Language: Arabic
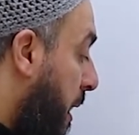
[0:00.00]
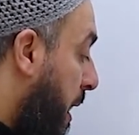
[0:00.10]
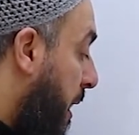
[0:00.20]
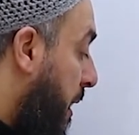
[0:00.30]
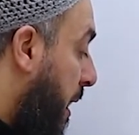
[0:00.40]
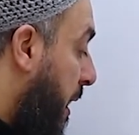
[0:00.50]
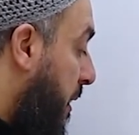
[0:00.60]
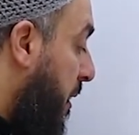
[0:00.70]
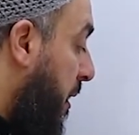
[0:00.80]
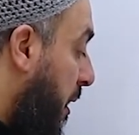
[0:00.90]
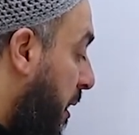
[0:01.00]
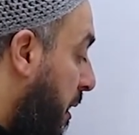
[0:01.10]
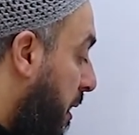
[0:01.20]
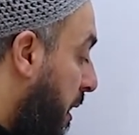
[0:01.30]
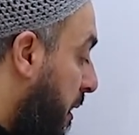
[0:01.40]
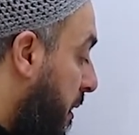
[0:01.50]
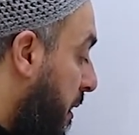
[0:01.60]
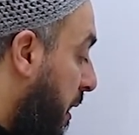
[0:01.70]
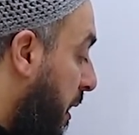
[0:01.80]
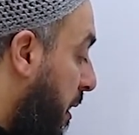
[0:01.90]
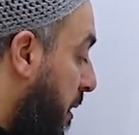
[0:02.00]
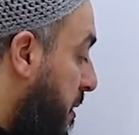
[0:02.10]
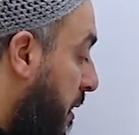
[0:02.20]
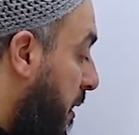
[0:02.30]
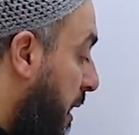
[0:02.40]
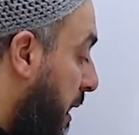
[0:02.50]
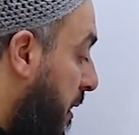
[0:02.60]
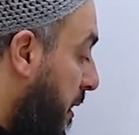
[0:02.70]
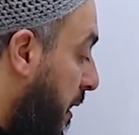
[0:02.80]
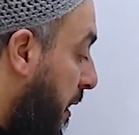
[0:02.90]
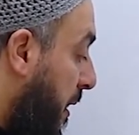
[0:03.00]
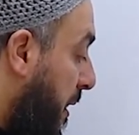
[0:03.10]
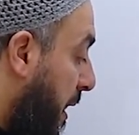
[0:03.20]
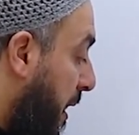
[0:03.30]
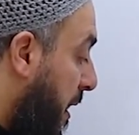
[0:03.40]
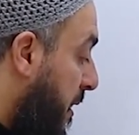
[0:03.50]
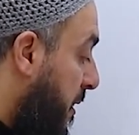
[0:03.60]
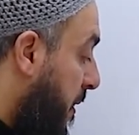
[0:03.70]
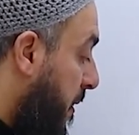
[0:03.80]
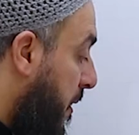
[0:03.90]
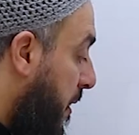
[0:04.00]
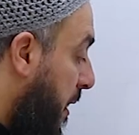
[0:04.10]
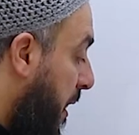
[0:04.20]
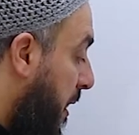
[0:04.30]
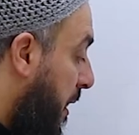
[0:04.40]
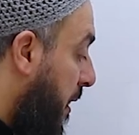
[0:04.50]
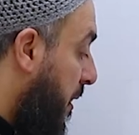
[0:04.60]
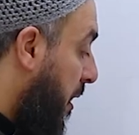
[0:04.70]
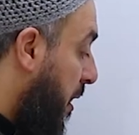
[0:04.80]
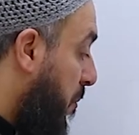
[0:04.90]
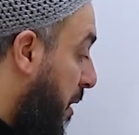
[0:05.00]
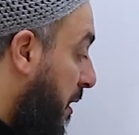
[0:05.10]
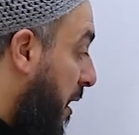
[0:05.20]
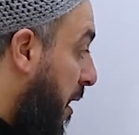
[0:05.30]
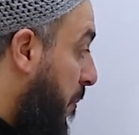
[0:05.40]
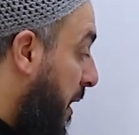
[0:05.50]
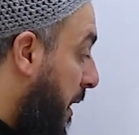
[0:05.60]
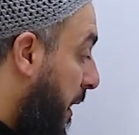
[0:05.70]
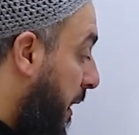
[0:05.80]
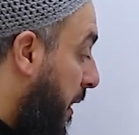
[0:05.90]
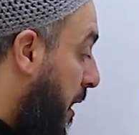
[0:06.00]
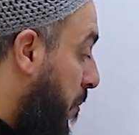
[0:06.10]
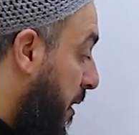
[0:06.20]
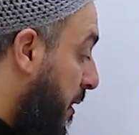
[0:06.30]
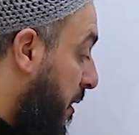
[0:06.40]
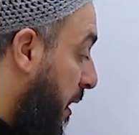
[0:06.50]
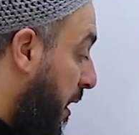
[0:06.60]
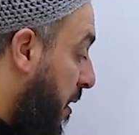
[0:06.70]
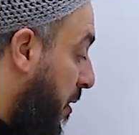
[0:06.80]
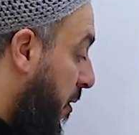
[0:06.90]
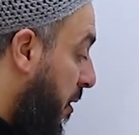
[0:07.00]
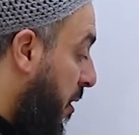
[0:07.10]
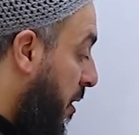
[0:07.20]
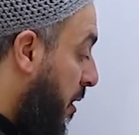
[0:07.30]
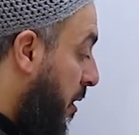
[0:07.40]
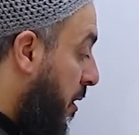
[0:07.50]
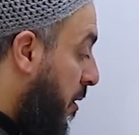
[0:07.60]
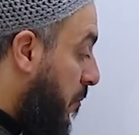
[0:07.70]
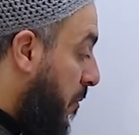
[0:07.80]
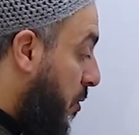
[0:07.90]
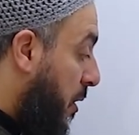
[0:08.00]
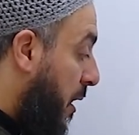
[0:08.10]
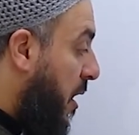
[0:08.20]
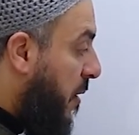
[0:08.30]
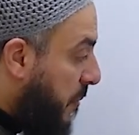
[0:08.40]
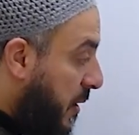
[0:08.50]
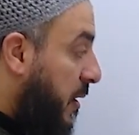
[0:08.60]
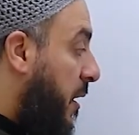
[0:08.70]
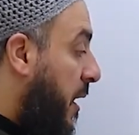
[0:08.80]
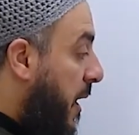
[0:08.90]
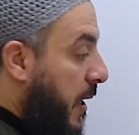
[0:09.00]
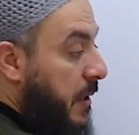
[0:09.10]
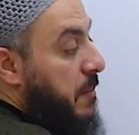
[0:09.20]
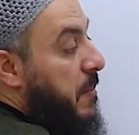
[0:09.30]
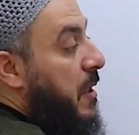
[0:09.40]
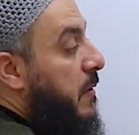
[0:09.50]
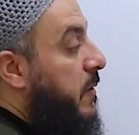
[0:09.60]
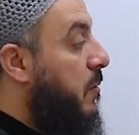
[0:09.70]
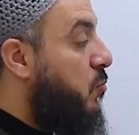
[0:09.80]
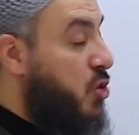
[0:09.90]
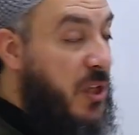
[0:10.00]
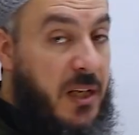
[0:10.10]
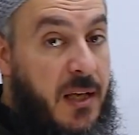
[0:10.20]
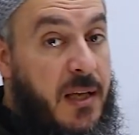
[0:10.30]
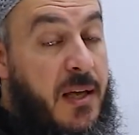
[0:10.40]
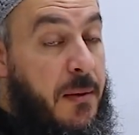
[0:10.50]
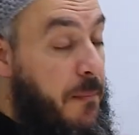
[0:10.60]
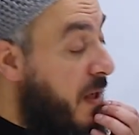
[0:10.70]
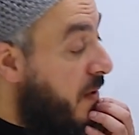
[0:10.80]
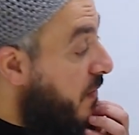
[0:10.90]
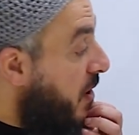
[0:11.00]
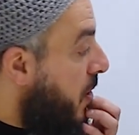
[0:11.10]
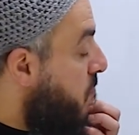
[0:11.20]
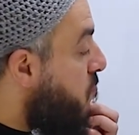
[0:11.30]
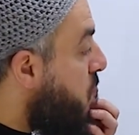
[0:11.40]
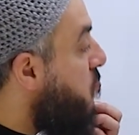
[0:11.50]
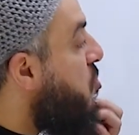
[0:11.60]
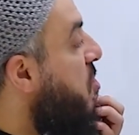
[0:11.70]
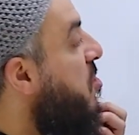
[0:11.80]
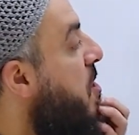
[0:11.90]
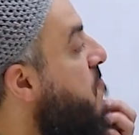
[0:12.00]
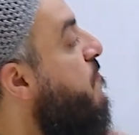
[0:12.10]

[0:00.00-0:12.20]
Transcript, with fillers: هاي على 2 على 2 6 على 2 3 3 على 2 بقدر أعملها هيك على مرتين بقول لك اه بتقدر عادي ما في مشكلة ما في مشكلة